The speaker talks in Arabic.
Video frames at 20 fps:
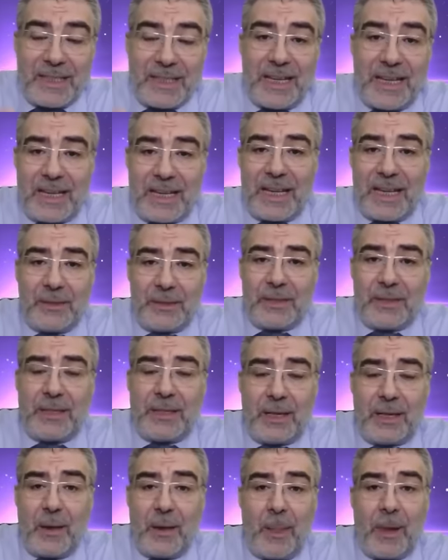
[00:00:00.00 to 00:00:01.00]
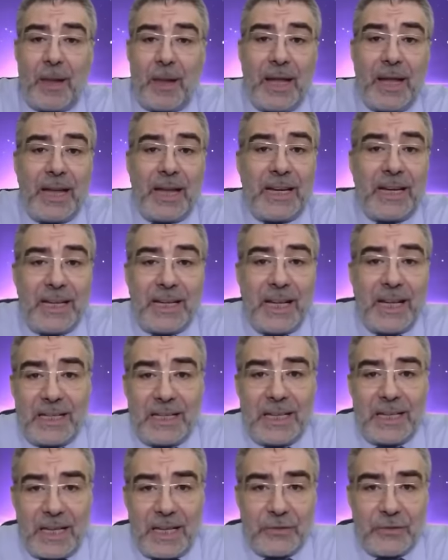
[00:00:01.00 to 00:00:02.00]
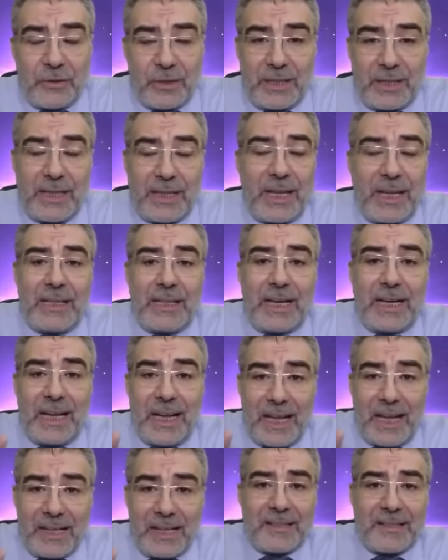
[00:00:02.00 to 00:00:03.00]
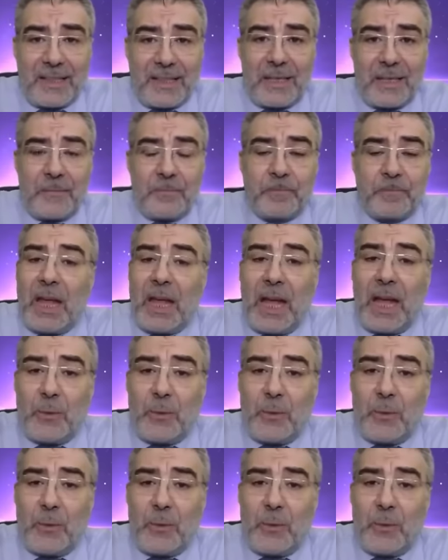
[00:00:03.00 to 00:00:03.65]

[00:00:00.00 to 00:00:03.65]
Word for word: خلال هذه الليالي العشر لأن الحسنة